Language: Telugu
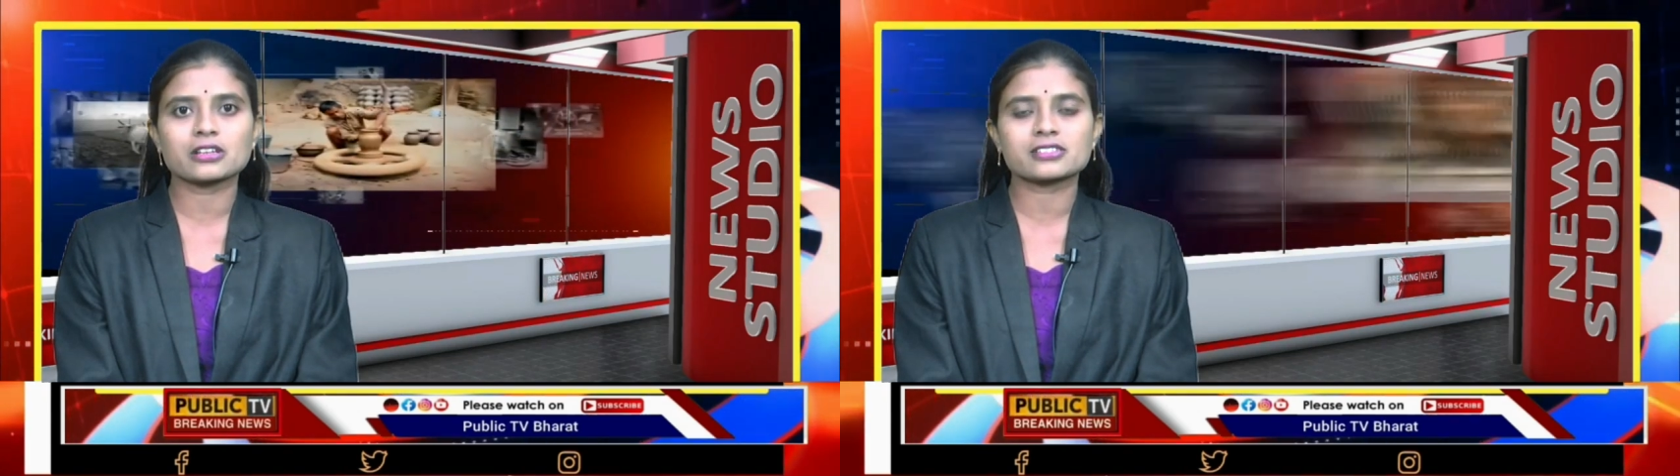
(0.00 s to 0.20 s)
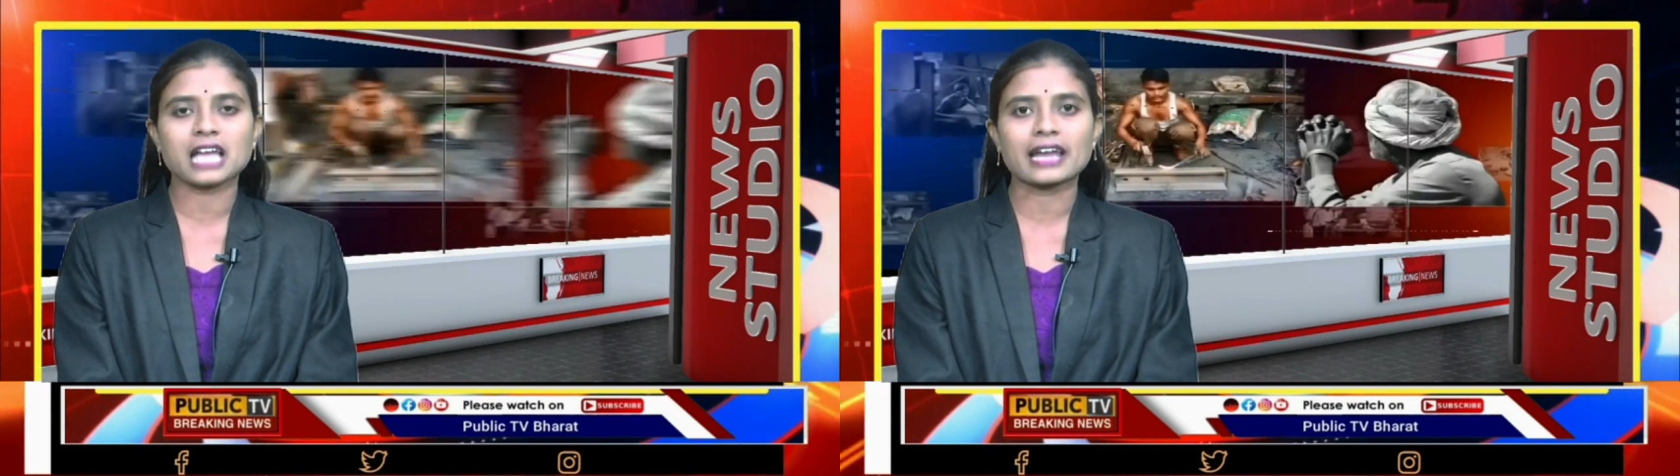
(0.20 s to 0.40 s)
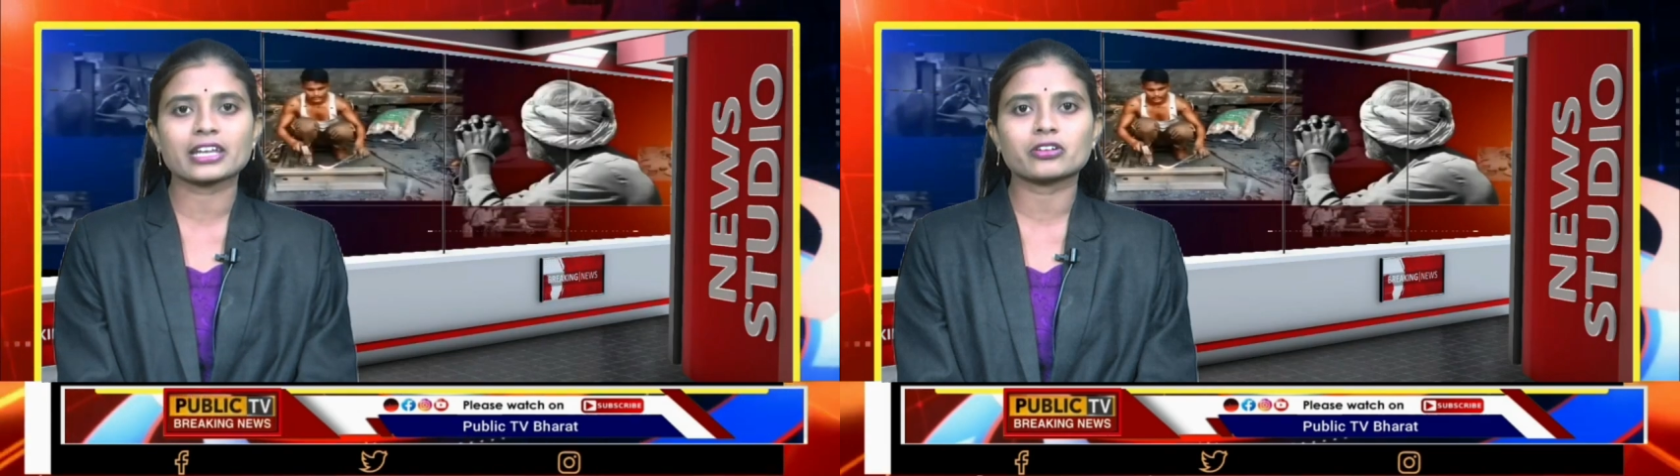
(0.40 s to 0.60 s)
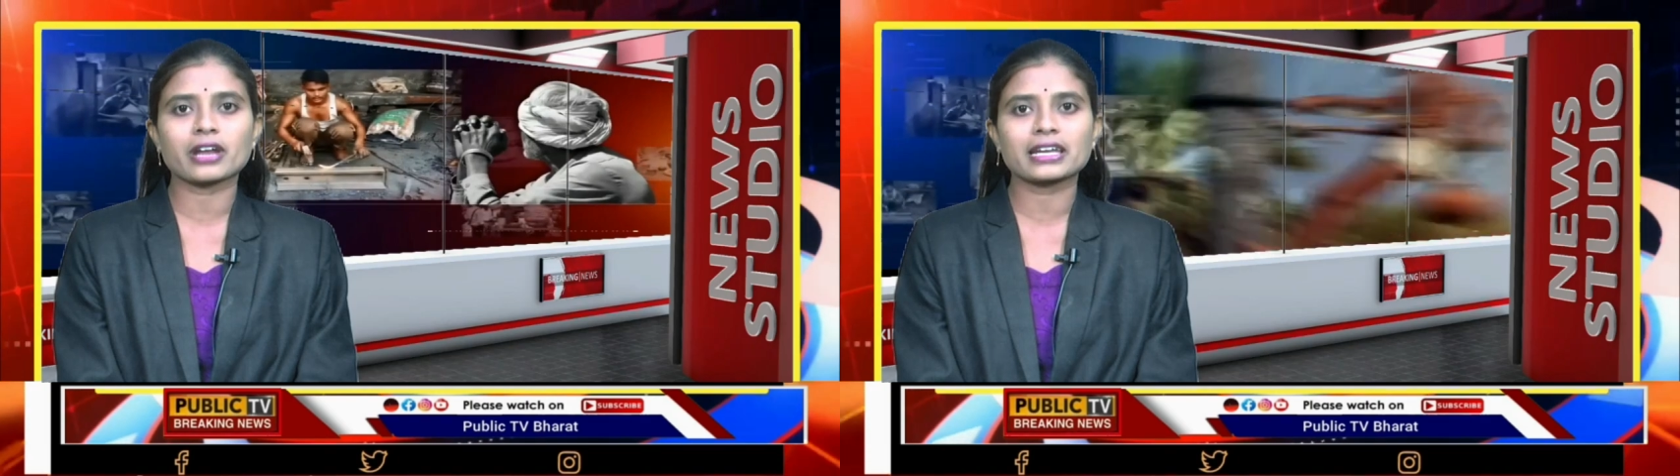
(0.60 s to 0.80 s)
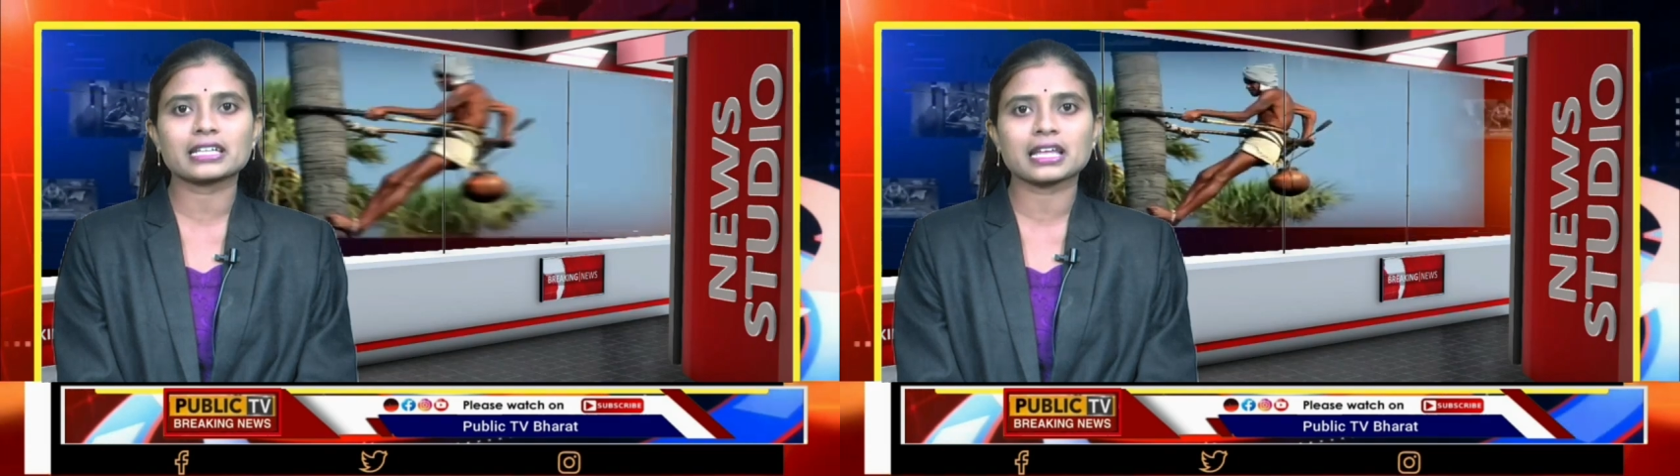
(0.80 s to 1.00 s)
రమేష్
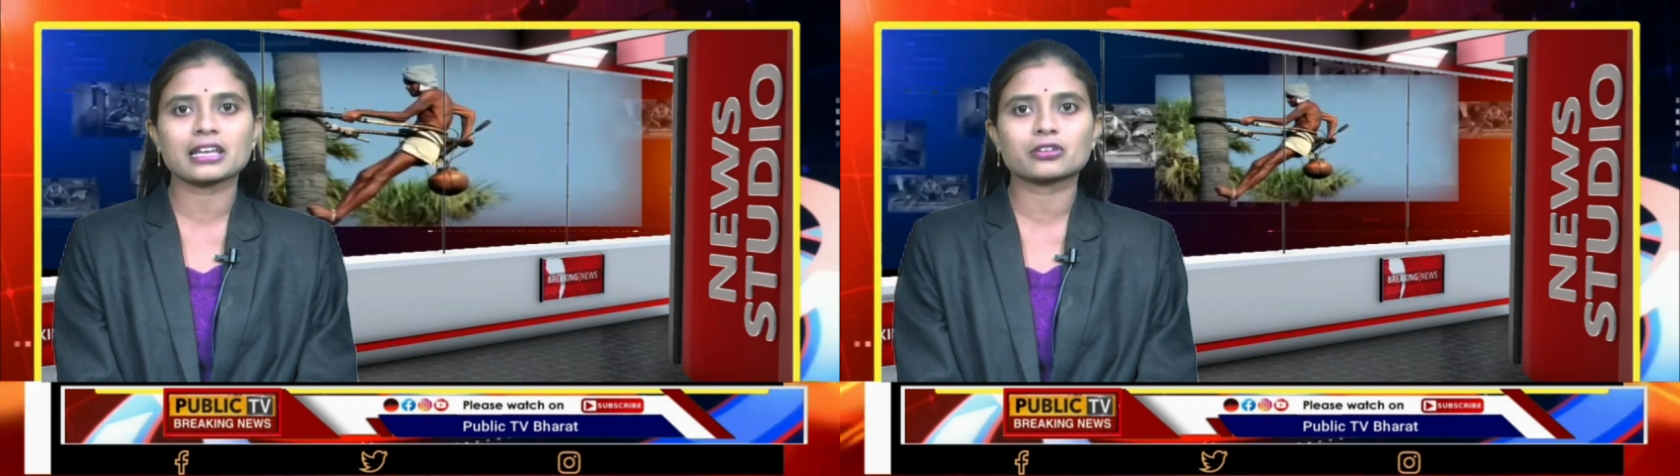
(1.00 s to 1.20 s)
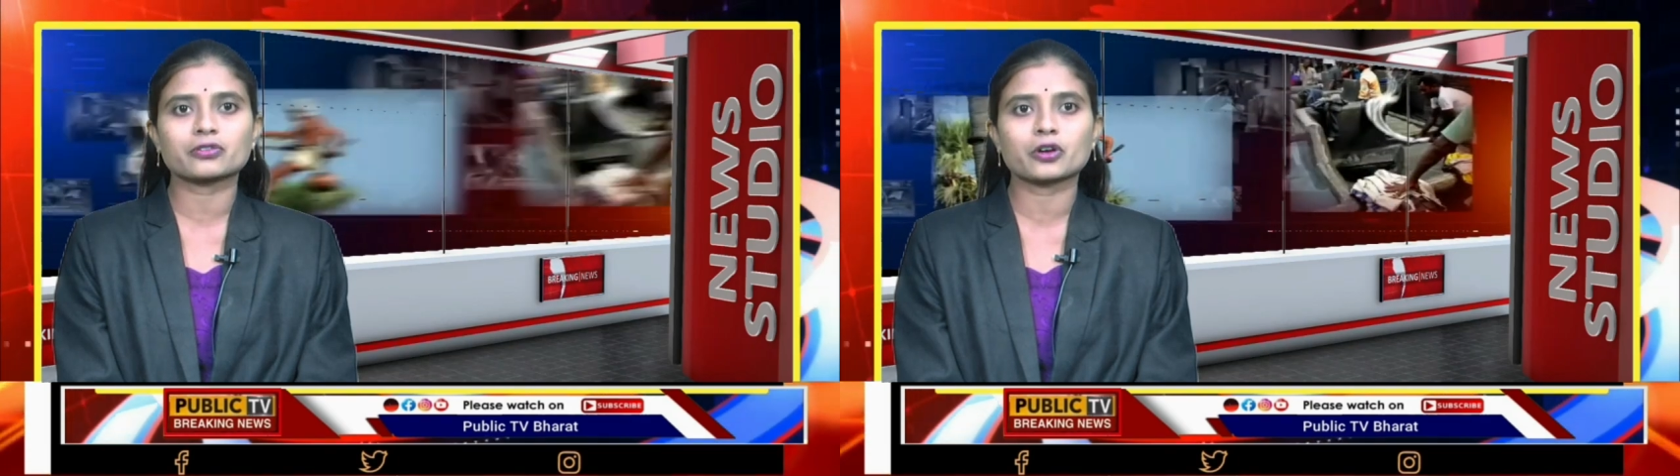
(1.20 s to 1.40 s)
అతని దగ్గరికి